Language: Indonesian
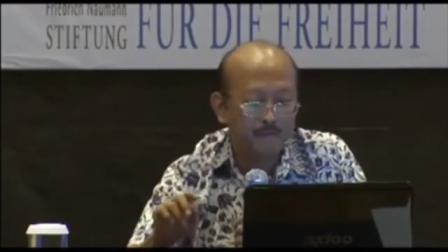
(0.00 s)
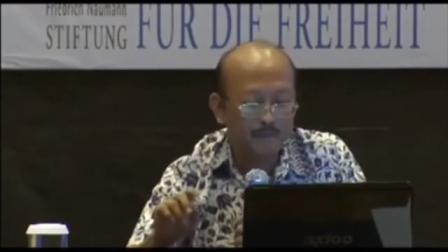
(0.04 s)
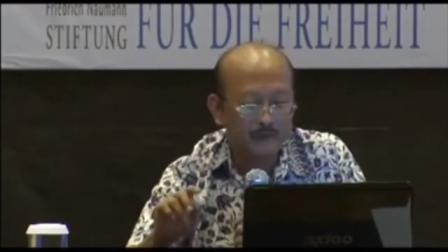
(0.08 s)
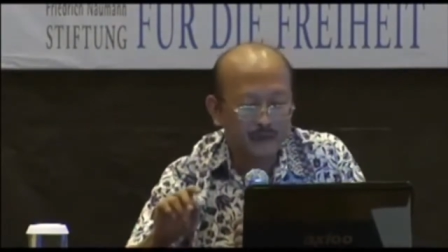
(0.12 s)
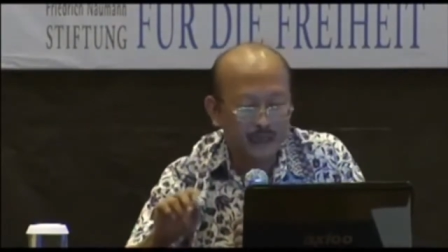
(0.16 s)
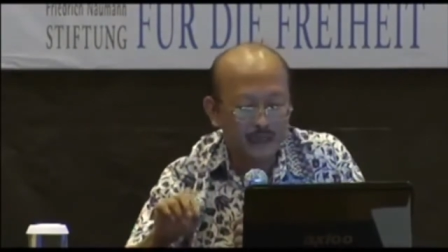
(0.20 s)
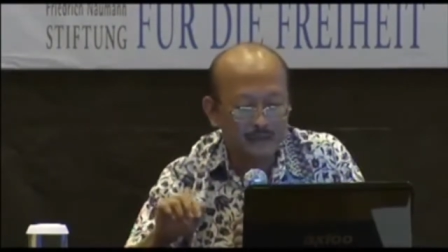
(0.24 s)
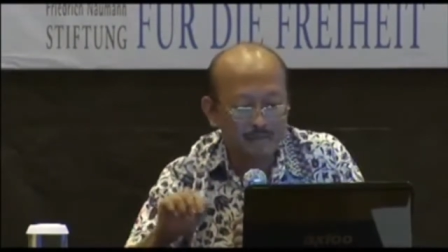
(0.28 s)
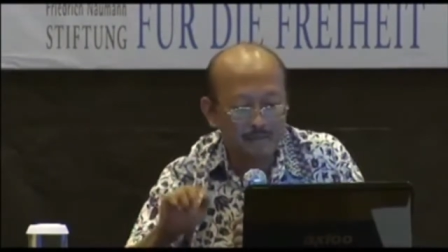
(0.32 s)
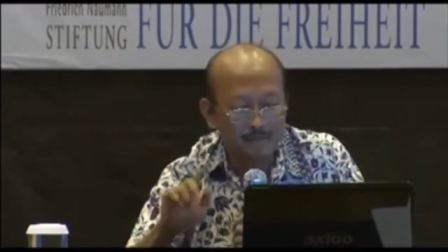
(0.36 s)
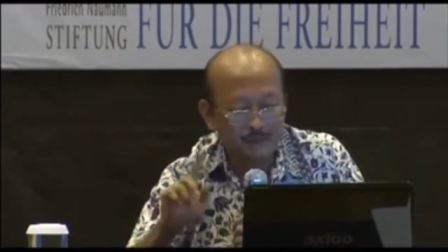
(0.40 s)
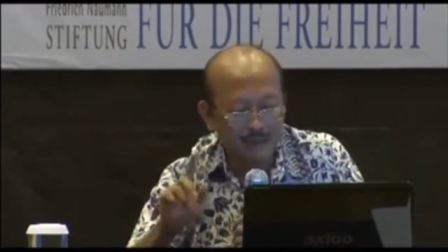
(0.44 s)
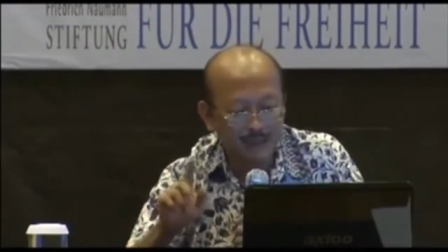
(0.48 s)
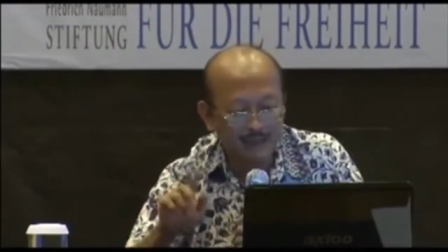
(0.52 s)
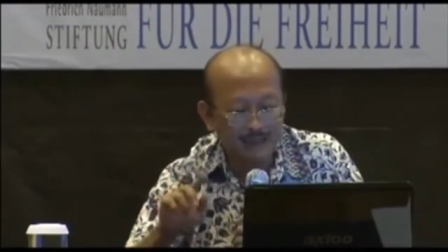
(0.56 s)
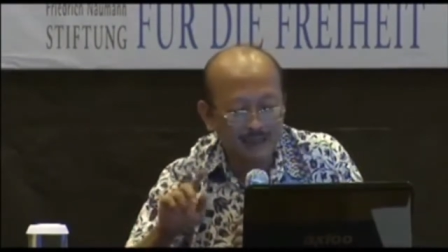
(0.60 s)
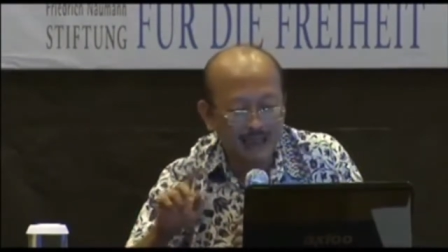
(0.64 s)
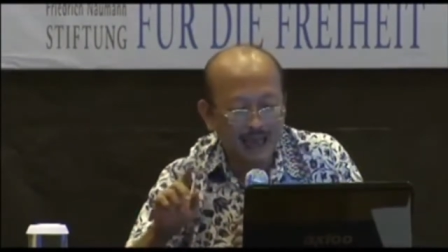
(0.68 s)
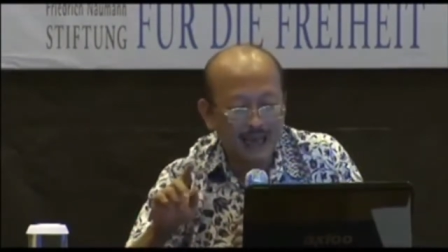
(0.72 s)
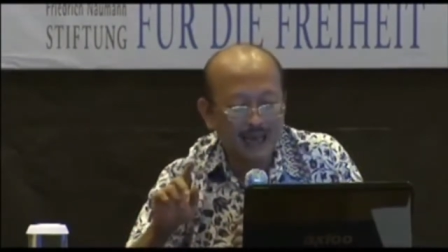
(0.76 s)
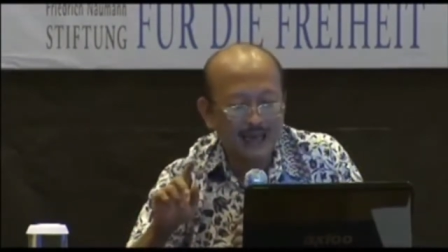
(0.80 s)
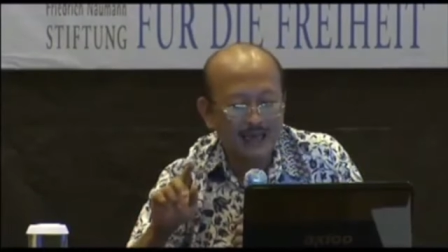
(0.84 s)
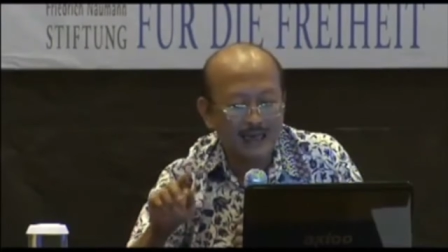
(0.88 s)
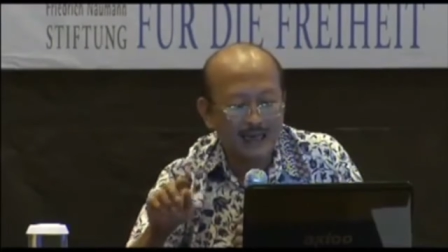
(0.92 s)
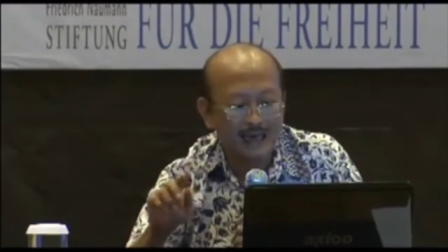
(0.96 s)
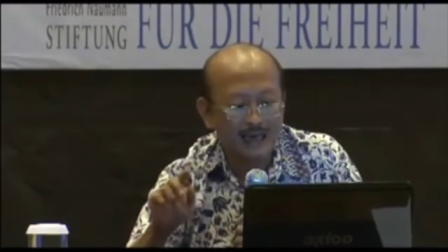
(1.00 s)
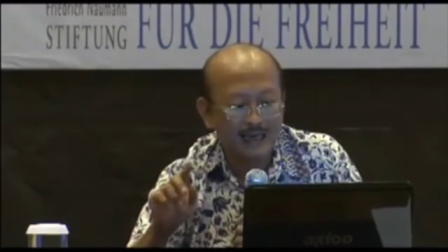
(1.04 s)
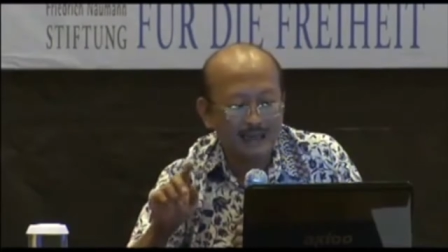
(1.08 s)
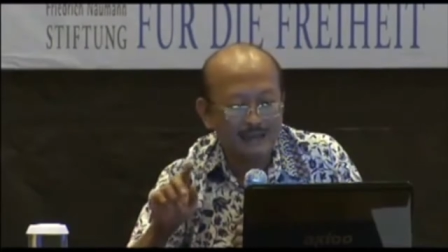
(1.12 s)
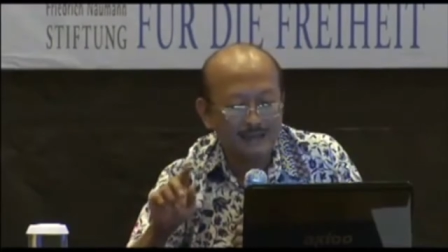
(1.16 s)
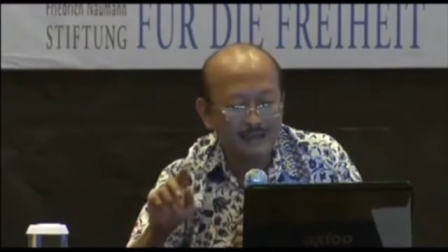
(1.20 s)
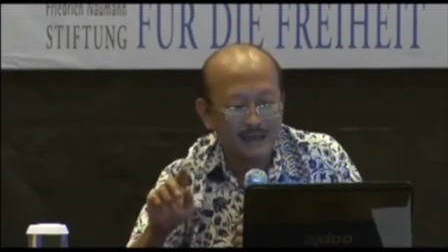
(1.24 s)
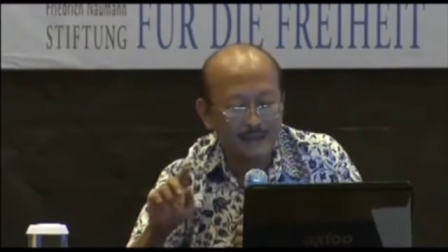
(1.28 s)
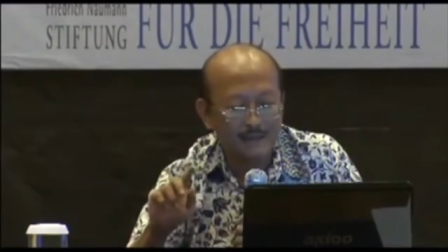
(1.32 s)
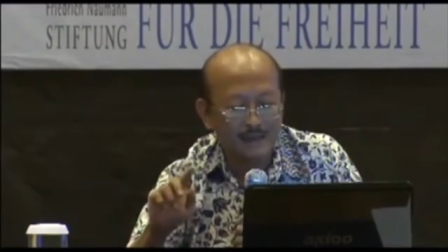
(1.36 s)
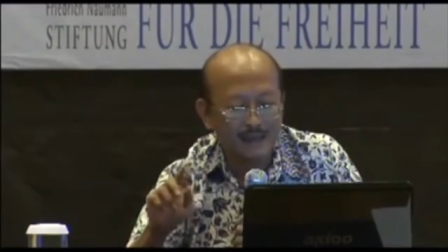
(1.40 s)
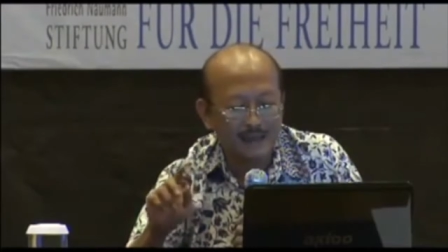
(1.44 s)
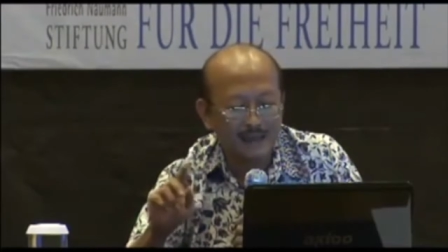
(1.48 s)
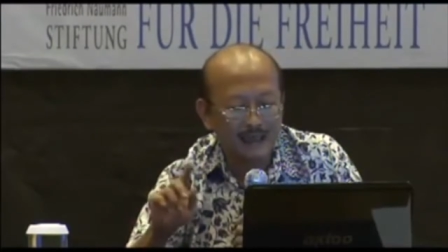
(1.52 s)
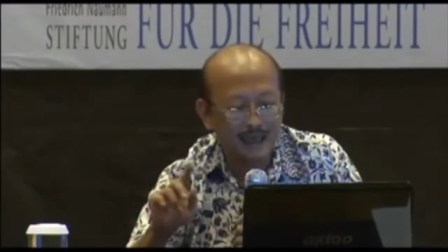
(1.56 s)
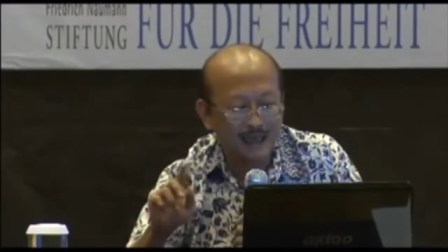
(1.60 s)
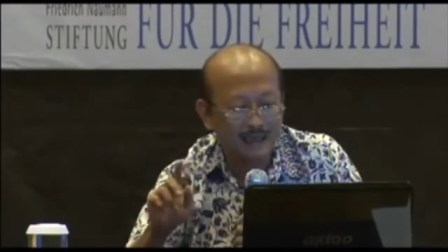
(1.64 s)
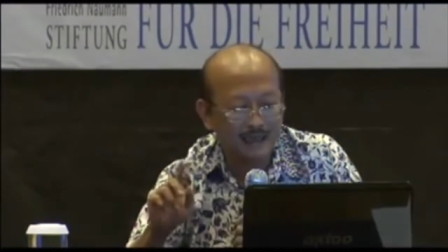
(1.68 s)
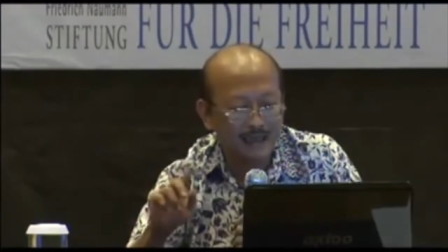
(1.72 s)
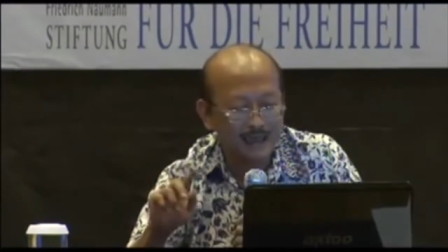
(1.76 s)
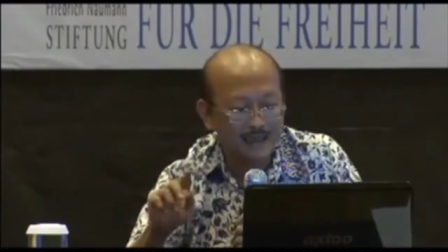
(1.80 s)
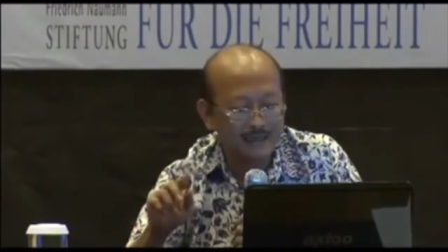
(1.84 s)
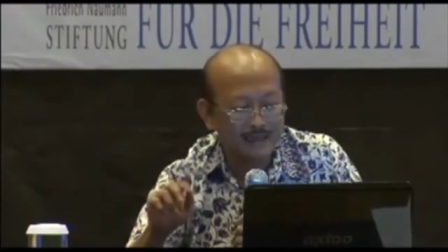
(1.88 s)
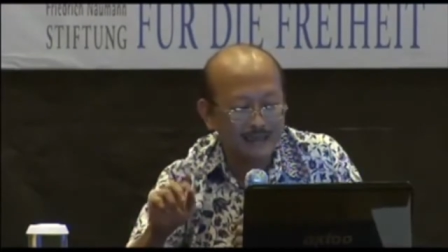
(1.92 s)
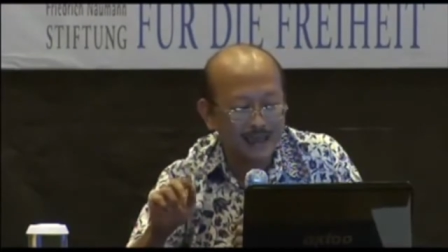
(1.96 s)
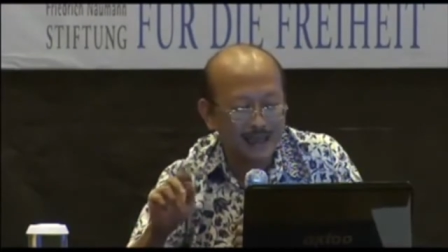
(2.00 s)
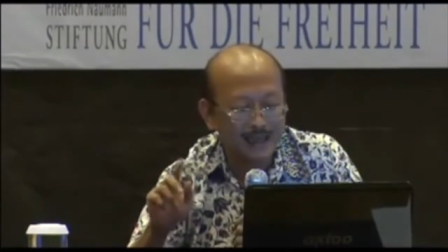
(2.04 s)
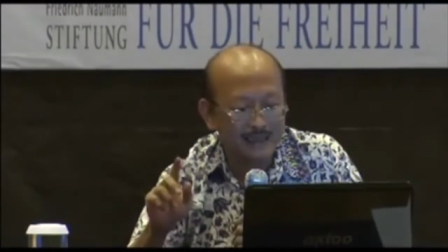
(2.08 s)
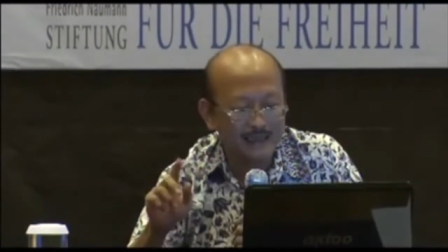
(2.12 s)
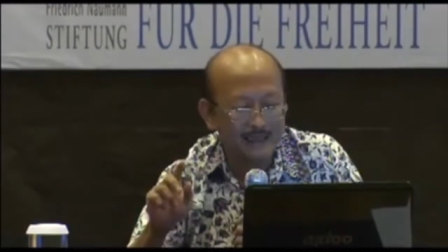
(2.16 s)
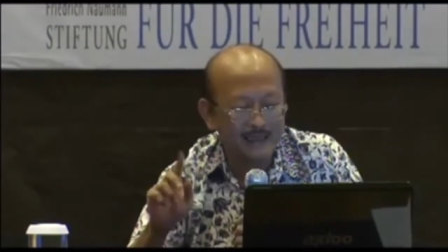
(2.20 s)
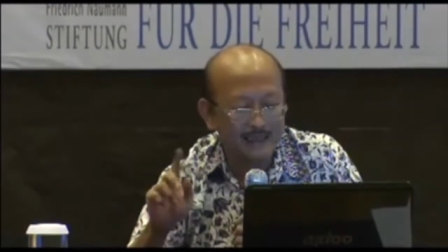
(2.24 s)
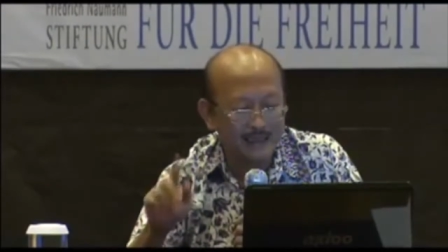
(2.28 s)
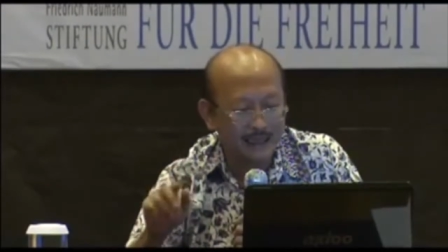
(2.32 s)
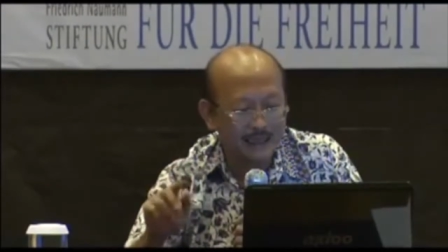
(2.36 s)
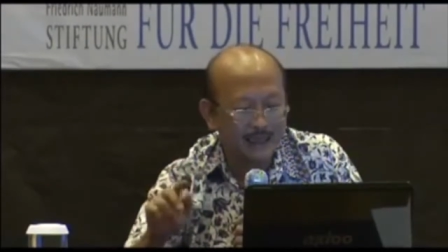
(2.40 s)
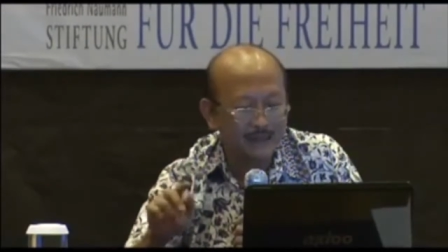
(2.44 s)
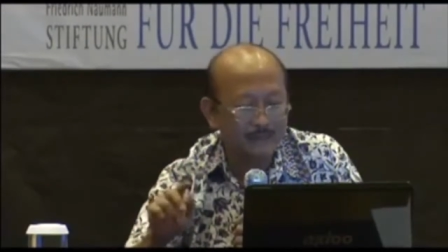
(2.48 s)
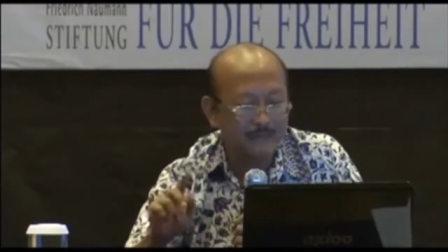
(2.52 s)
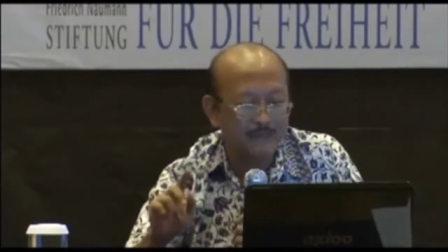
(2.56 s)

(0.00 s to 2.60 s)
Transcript: dan beta sama dengan S kali G,